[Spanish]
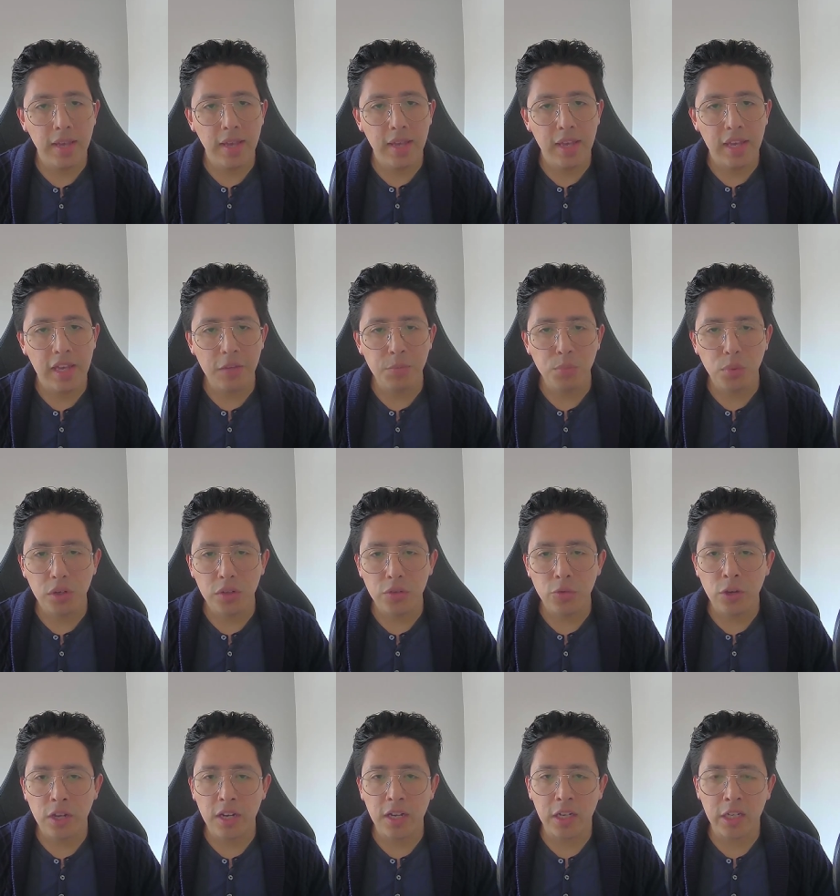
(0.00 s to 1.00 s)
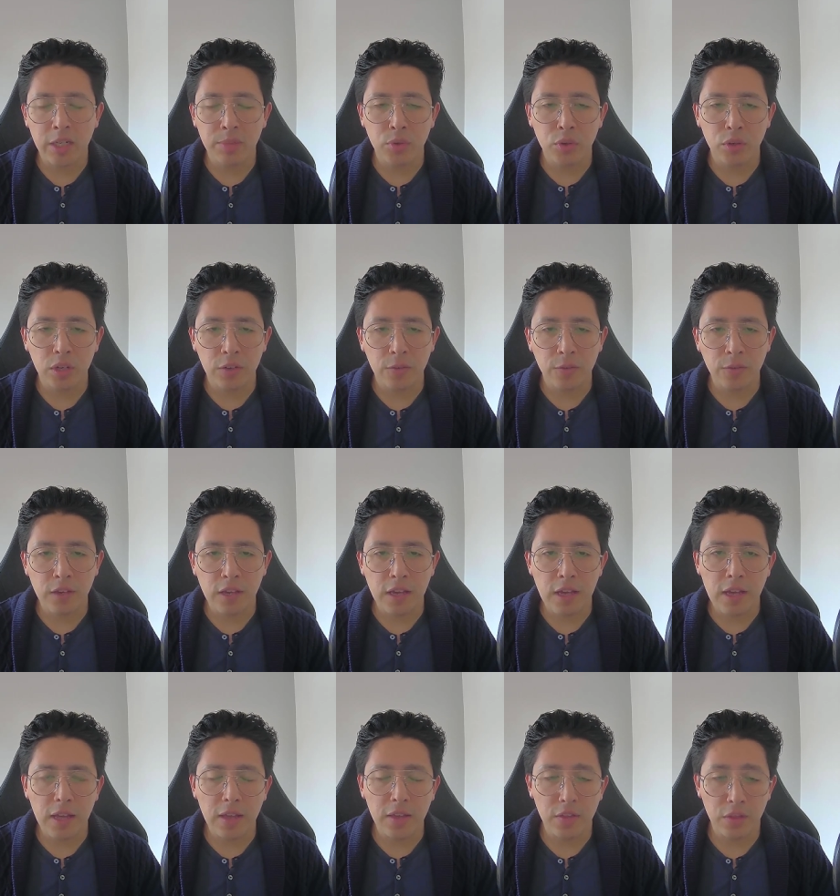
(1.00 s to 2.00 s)
Es por eso que la
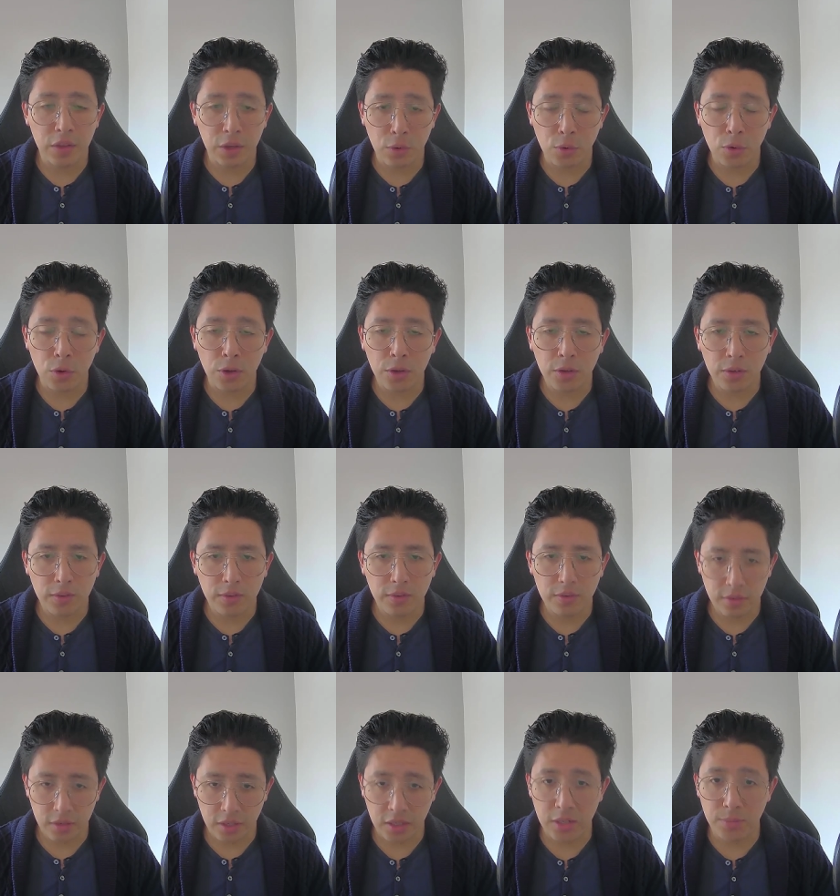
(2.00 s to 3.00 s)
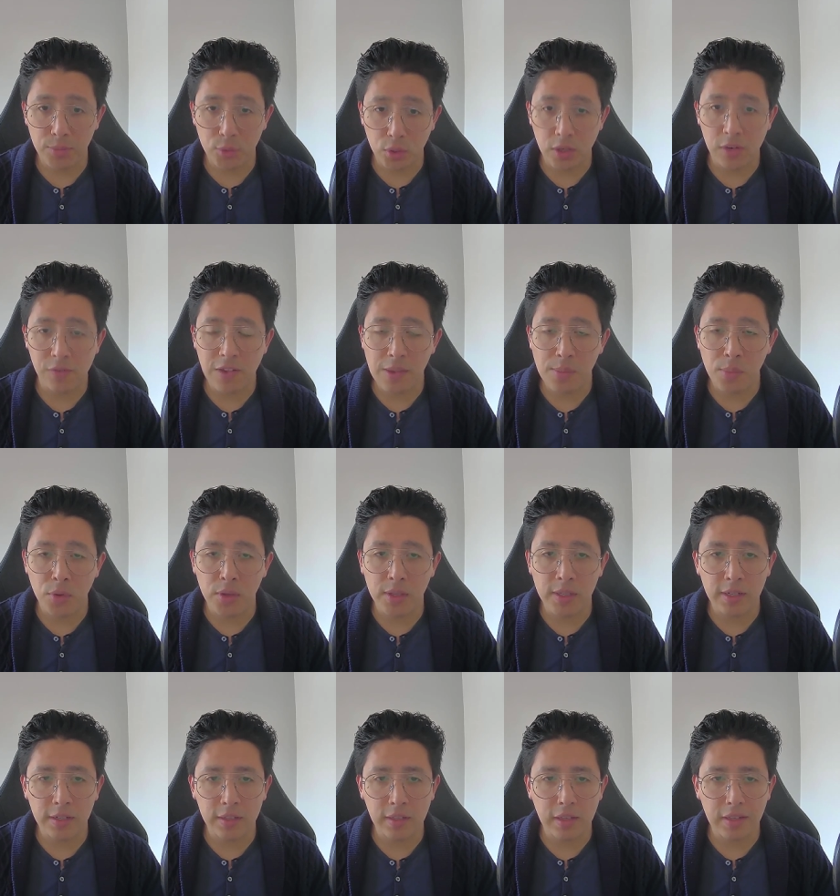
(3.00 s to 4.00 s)
criptografía de hoy, la criptografía
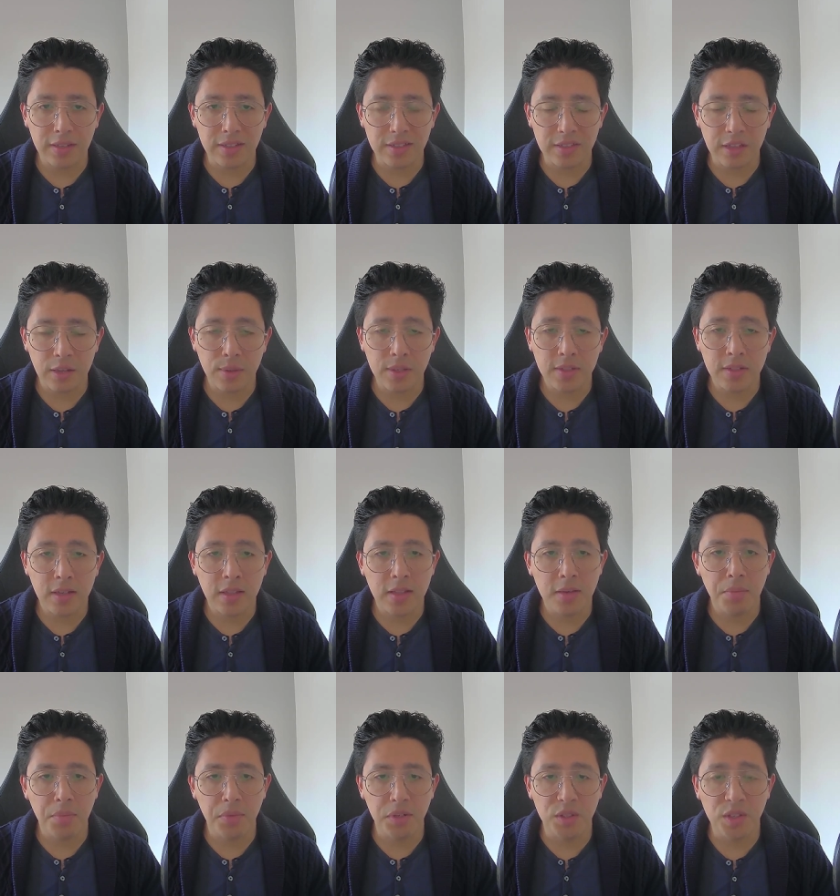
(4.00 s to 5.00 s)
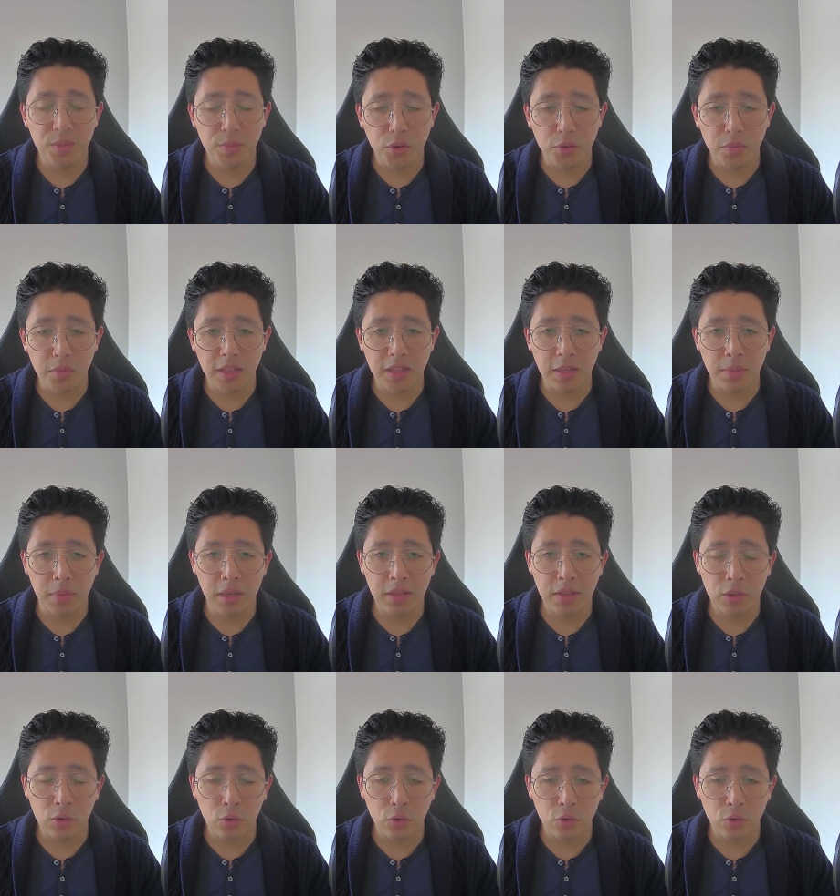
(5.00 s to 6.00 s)
moderna, está basada en principios
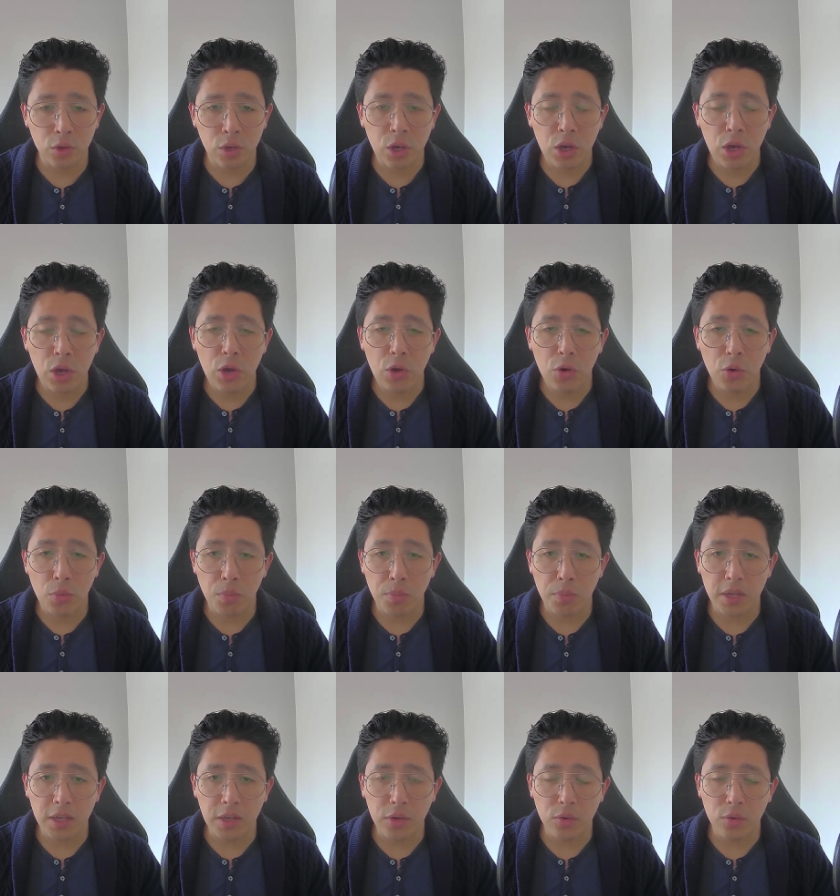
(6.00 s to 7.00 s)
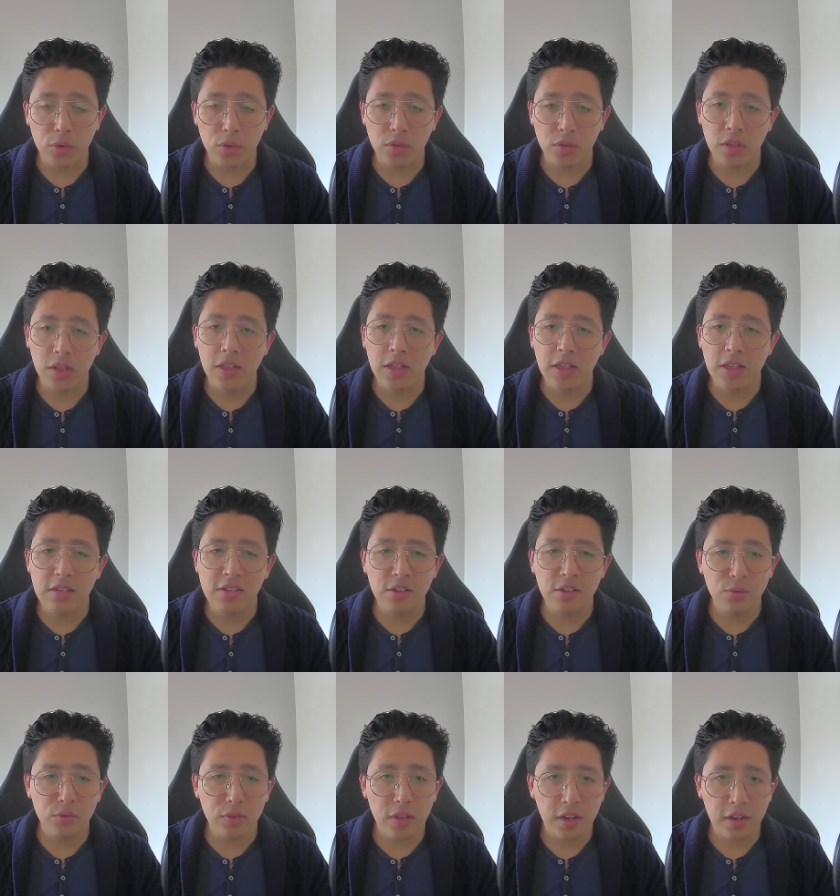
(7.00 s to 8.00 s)
matemáticos complejos y es
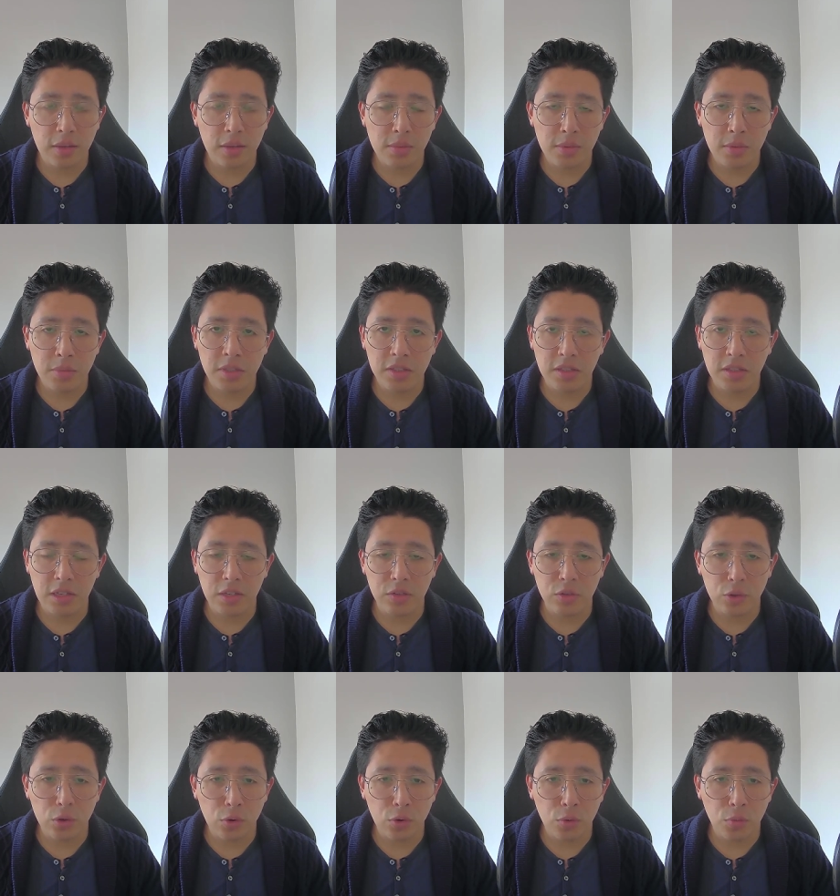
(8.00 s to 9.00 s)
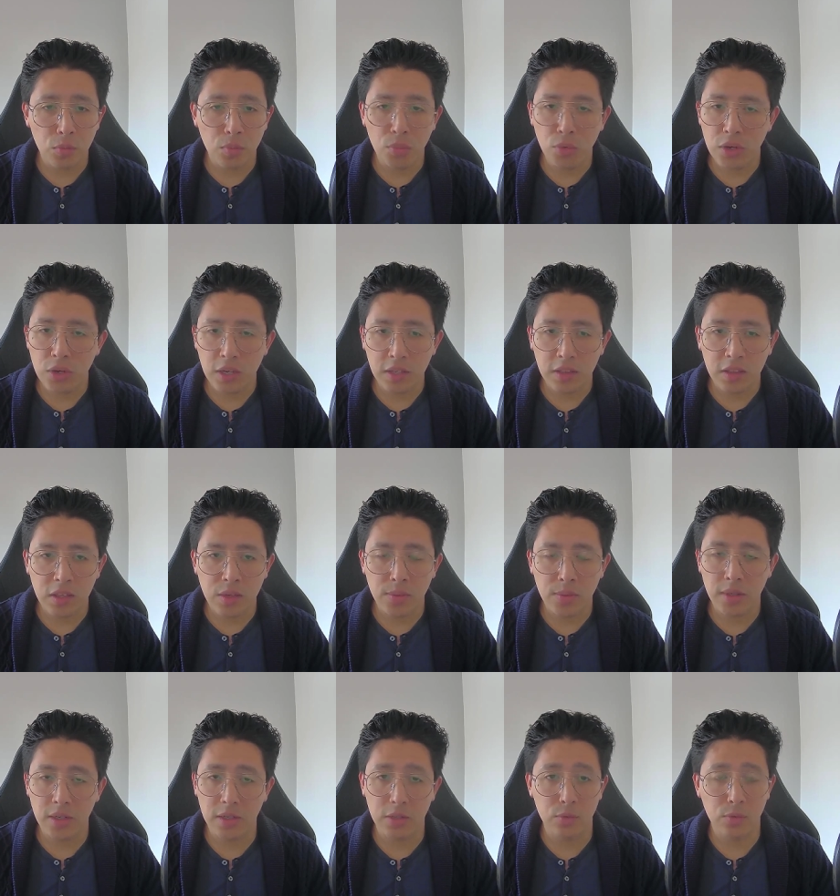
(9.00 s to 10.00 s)
una rama de investigación muy activa
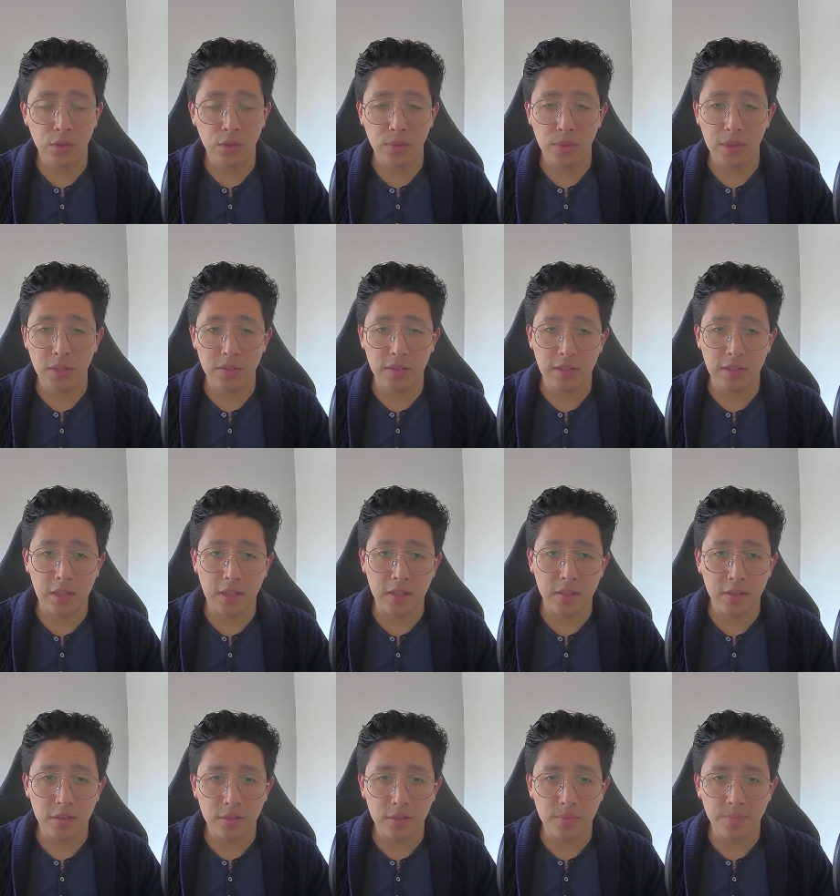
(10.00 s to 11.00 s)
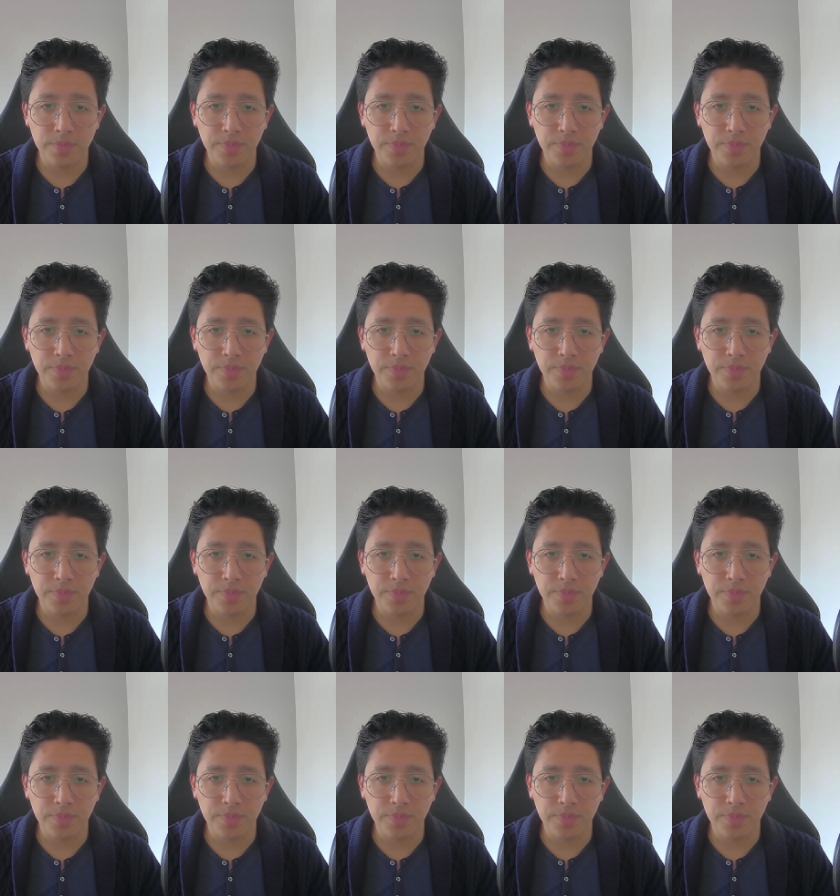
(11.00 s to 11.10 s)
en las universidades.